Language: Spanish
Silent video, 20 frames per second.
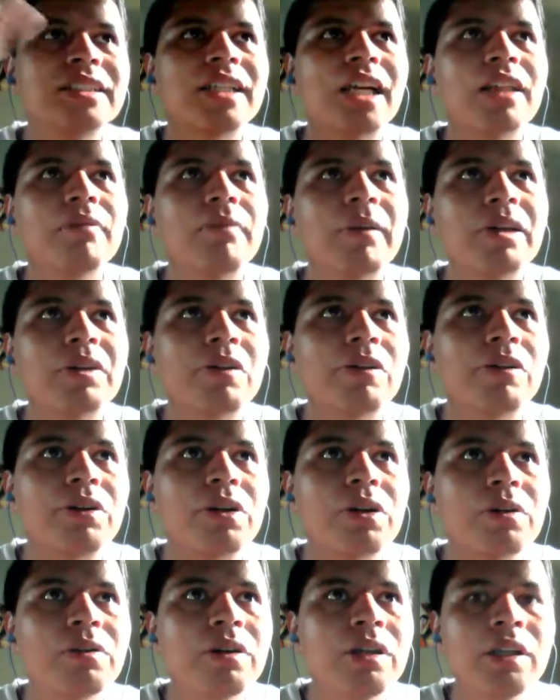Salvador.
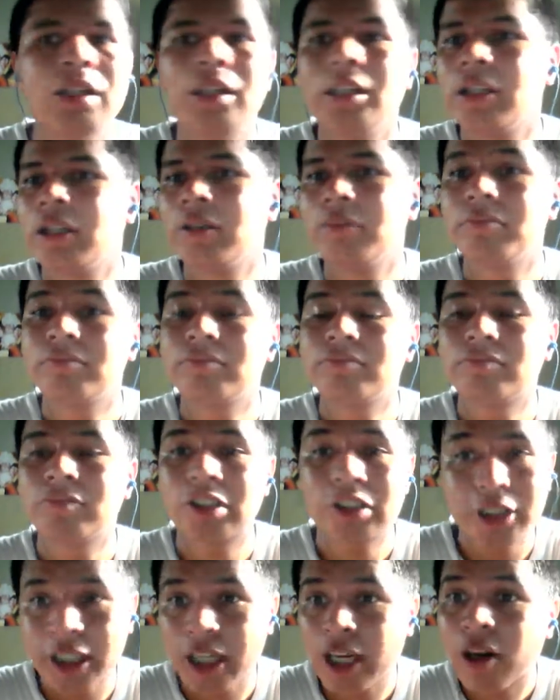
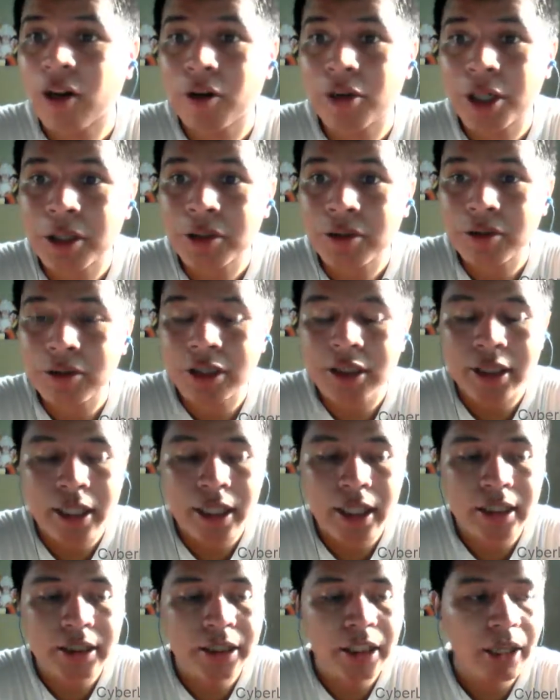No sé si es correcto
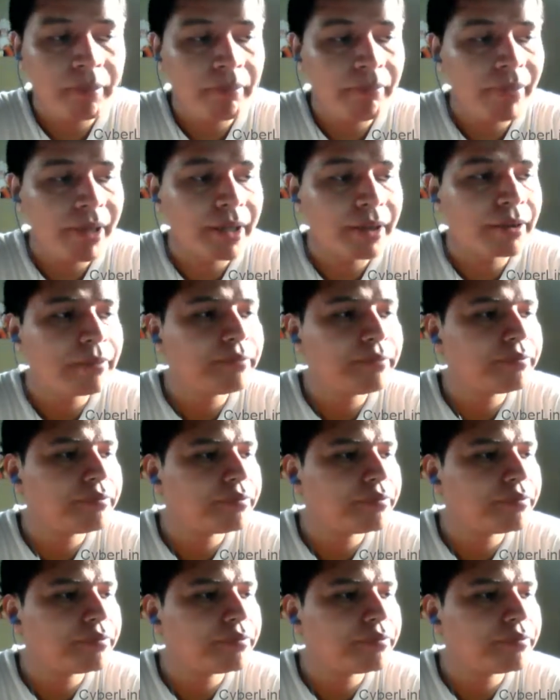decir así, pero